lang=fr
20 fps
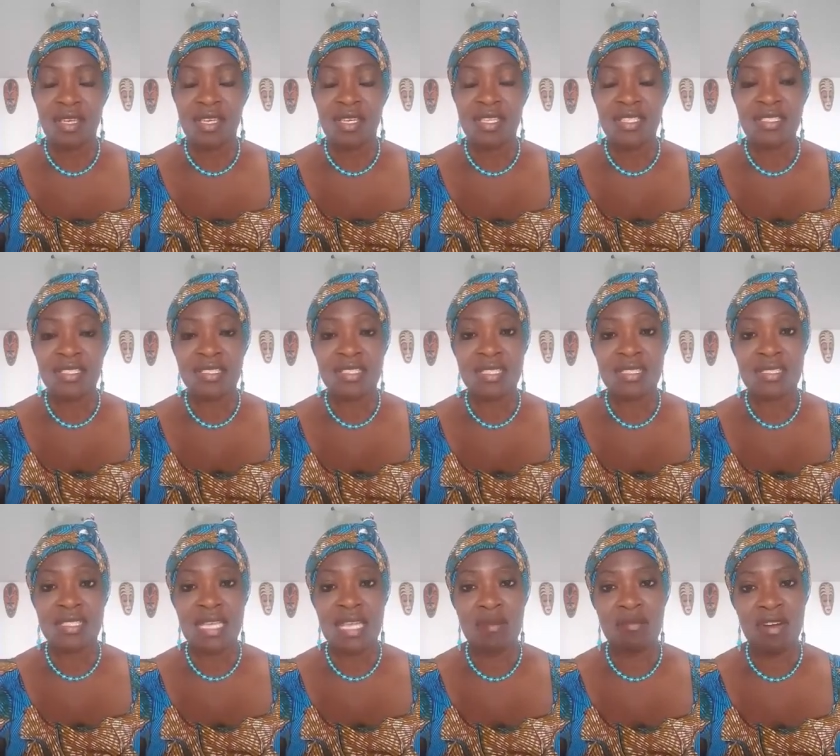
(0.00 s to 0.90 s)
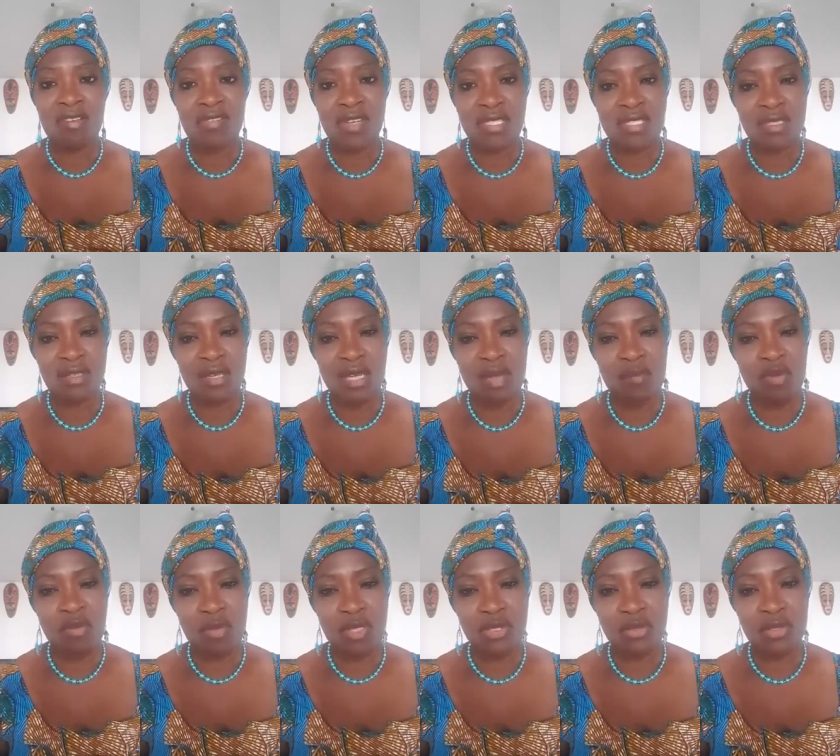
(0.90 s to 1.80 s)
Et ils étaient tellement fatigués qu'à un
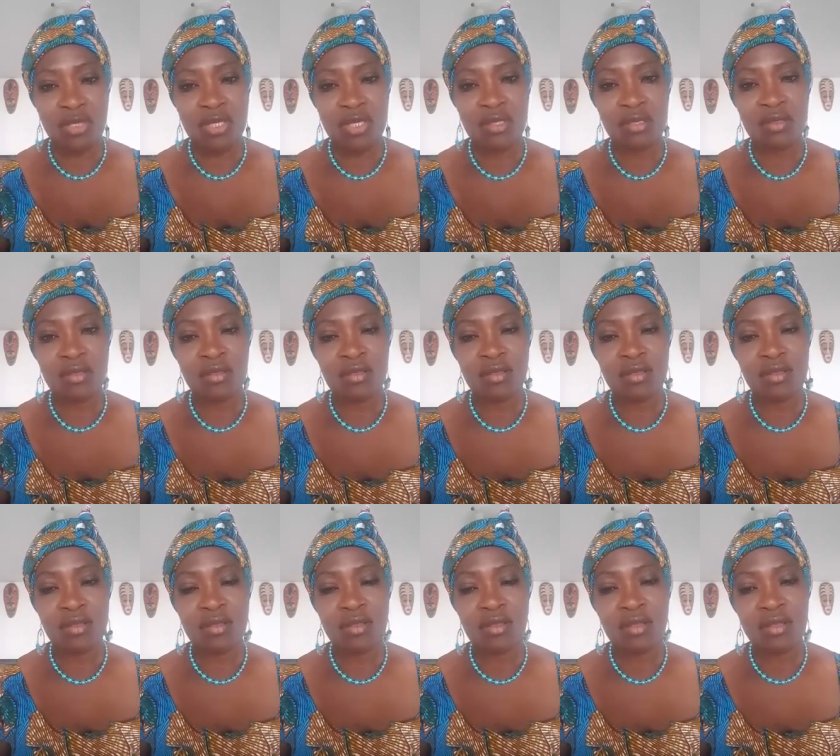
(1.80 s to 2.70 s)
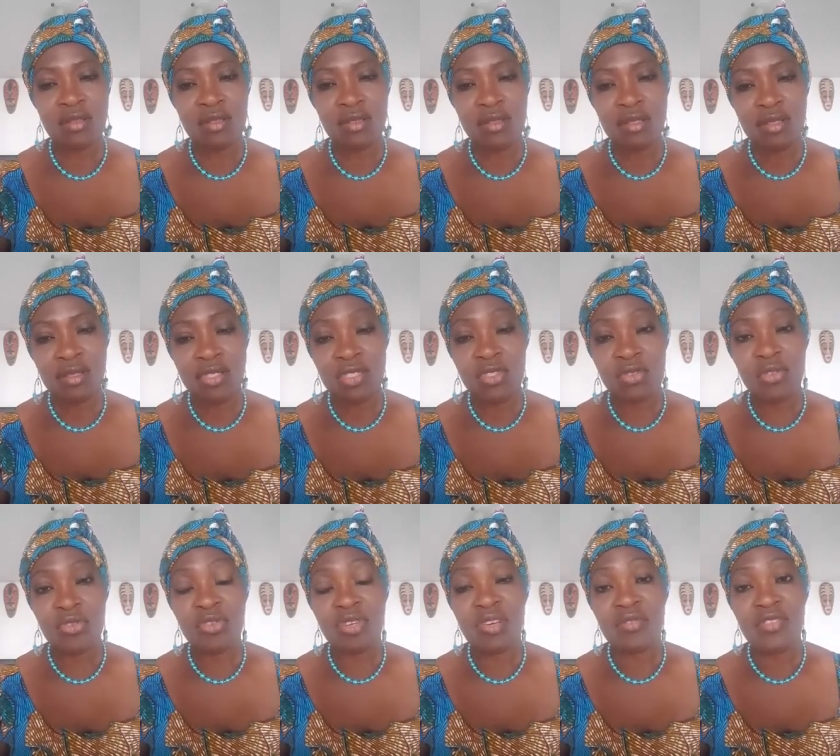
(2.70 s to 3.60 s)
moment donné, ils ont
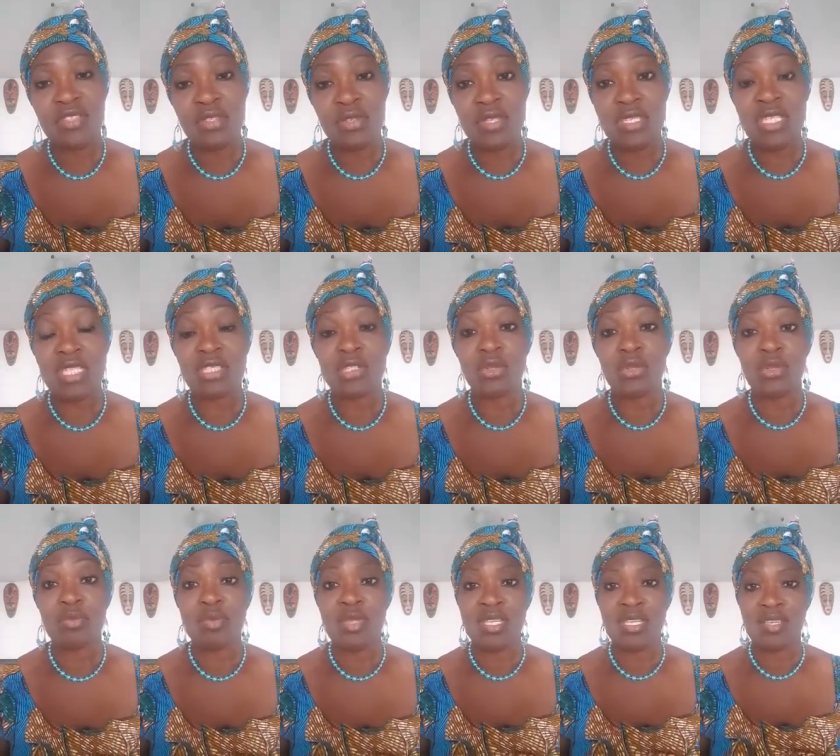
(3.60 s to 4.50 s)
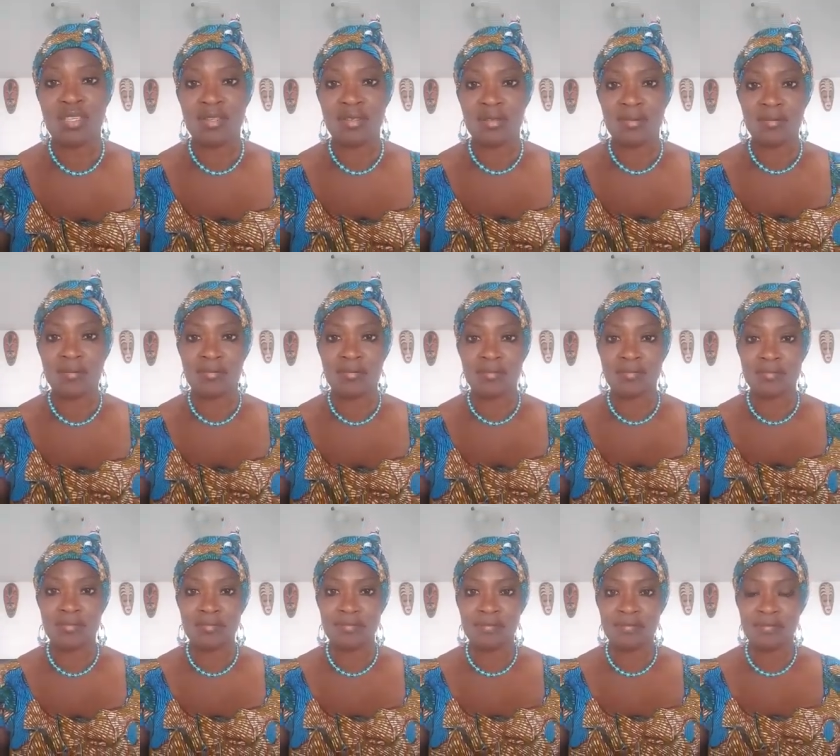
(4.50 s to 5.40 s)
eu envie de s'endormir.
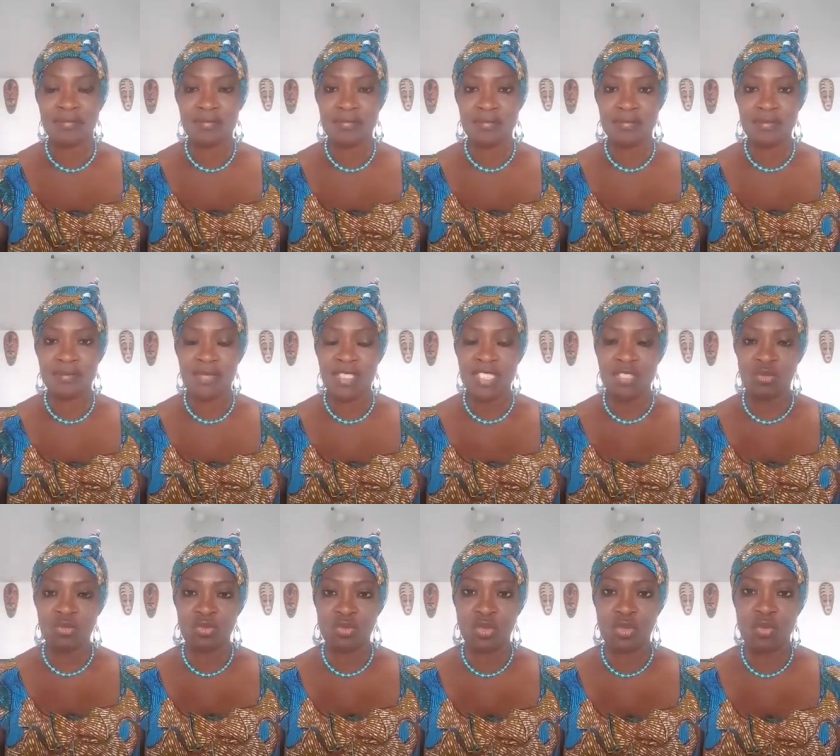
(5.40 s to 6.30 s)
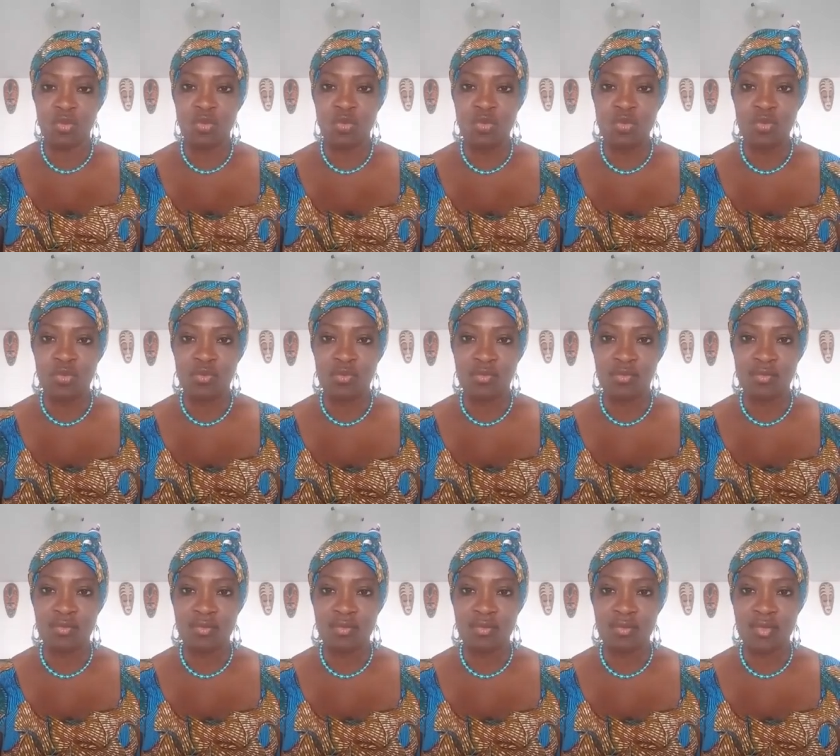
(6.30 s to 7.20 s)
Et tout d'un coup,
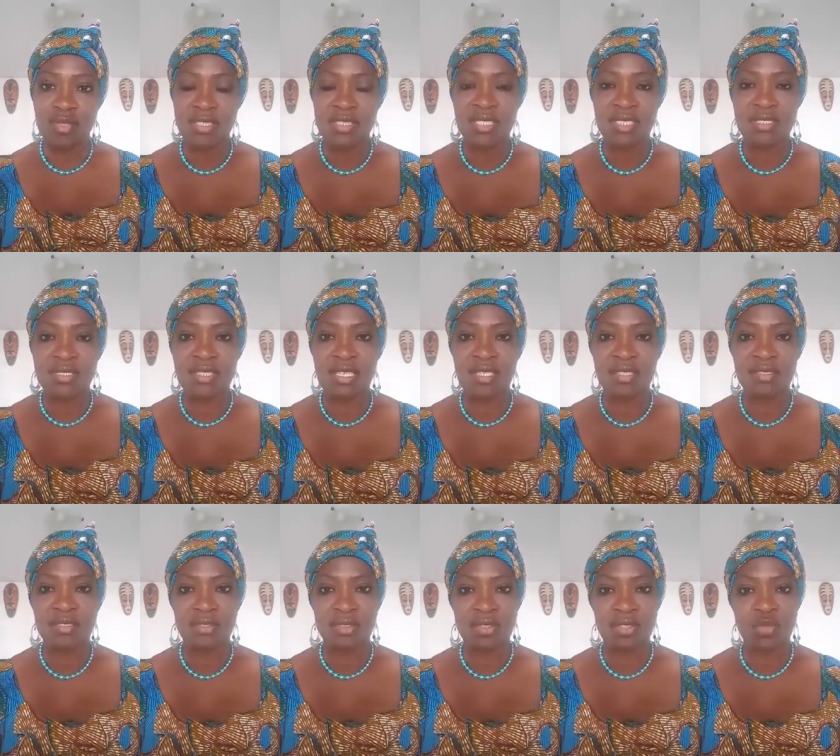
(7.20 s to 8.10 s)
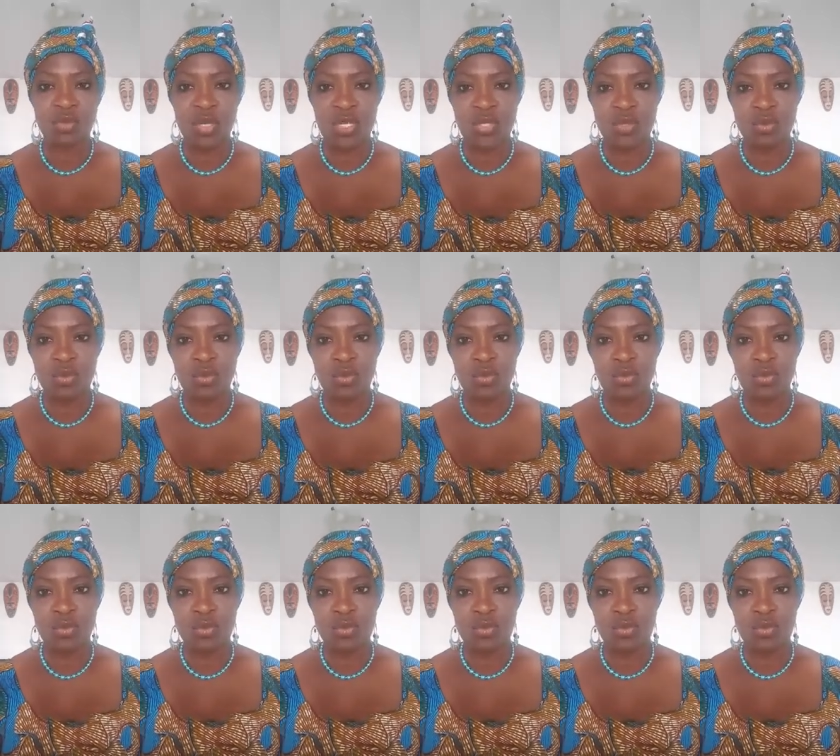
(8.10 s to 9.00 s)
ils entendent un oiseau,
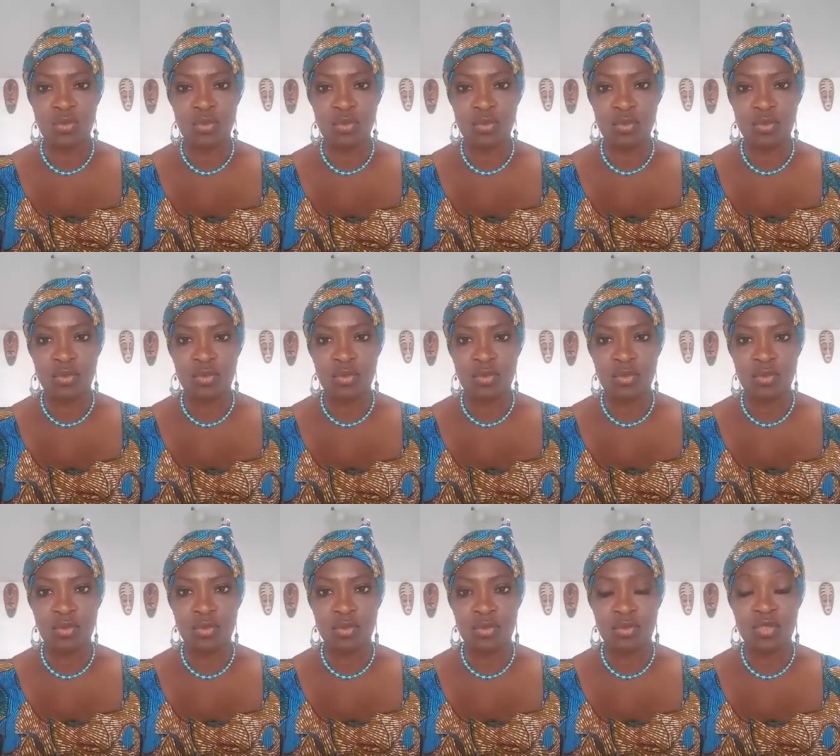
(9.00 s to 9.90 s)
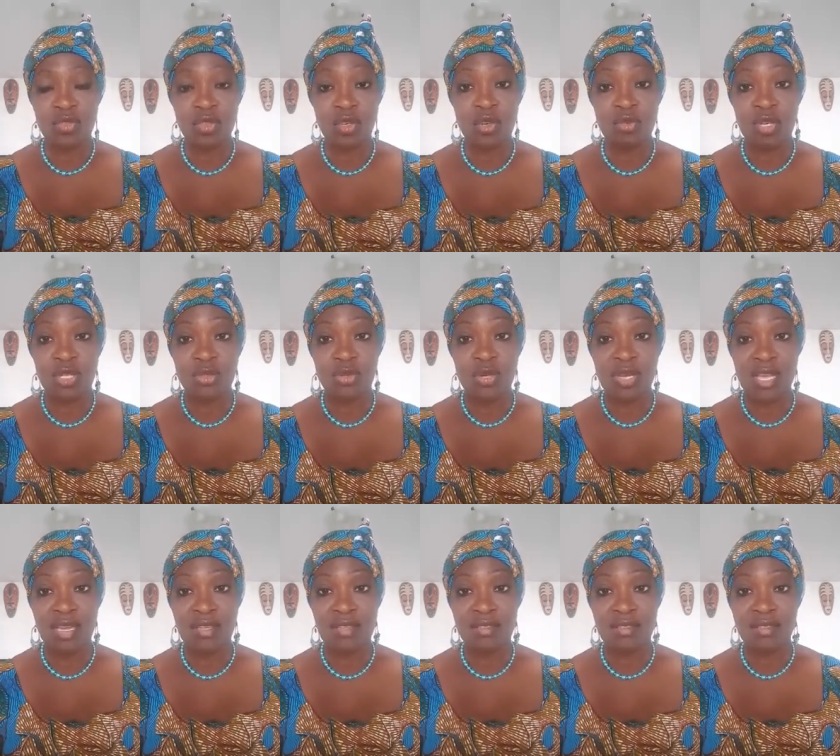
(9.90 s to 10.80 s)
non loin de
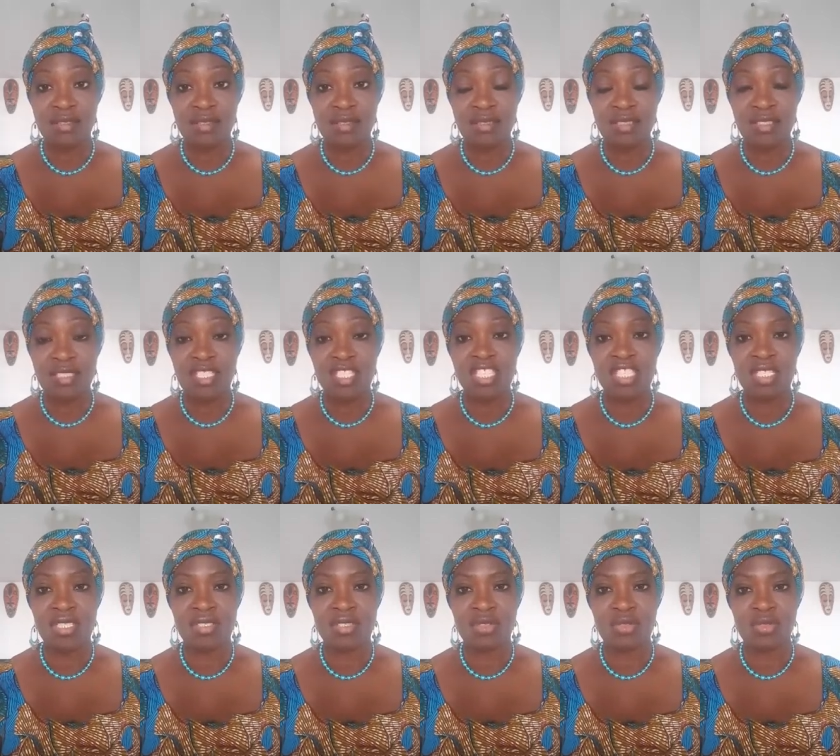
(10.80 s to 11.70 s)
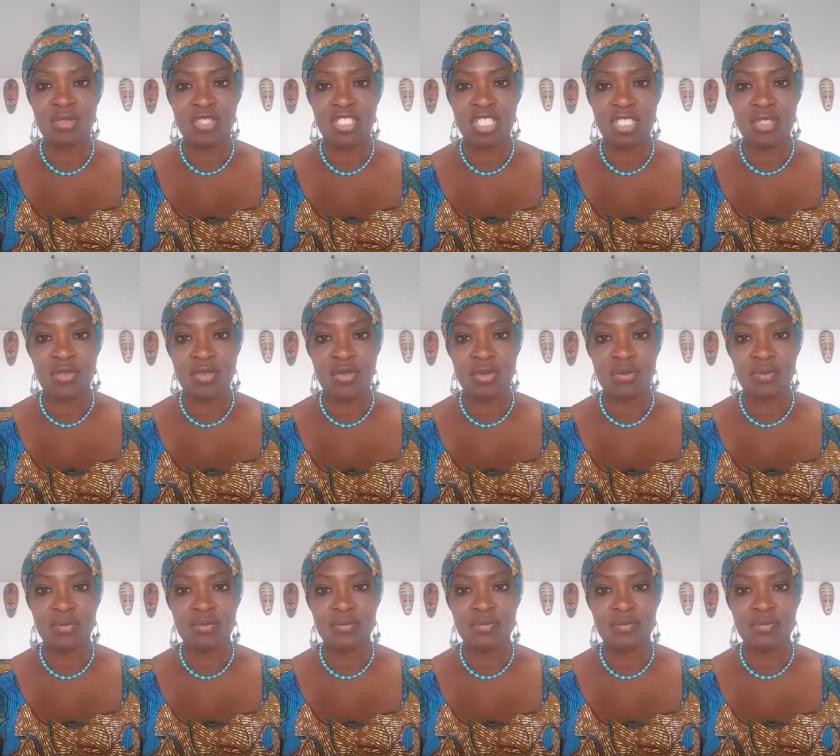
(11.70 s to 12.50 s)
là, qui chante une chanson.